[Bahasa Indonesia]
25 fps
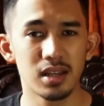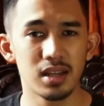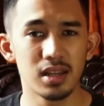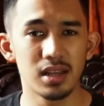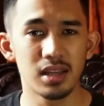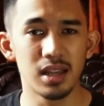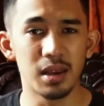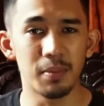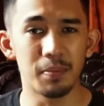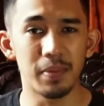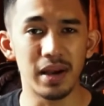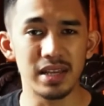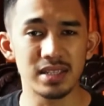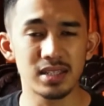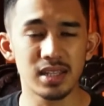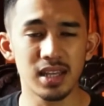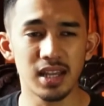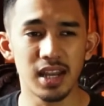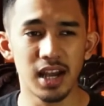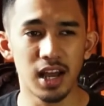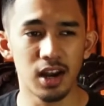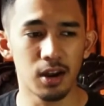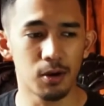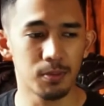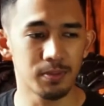Yang pasti
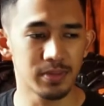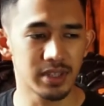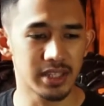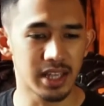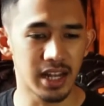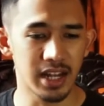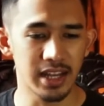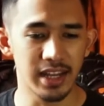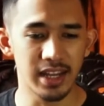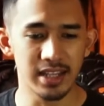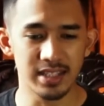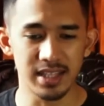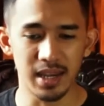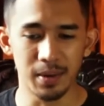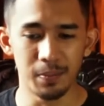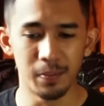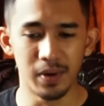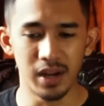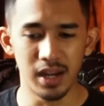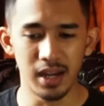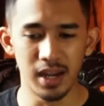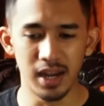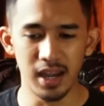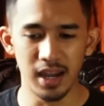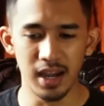kalau misalnya
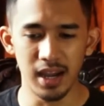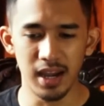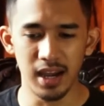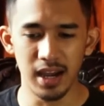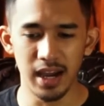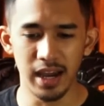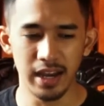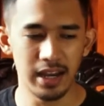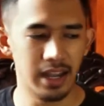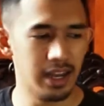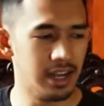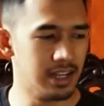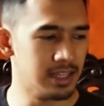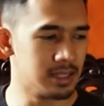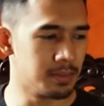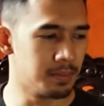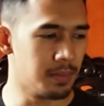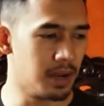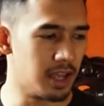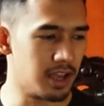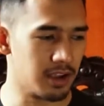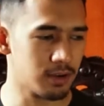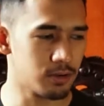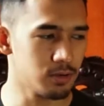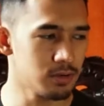Sabrina ada di
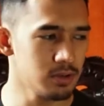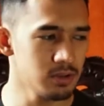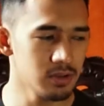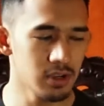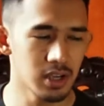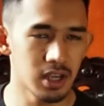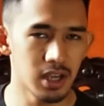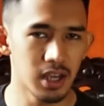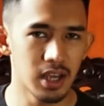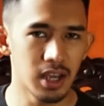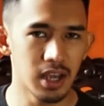sebelahku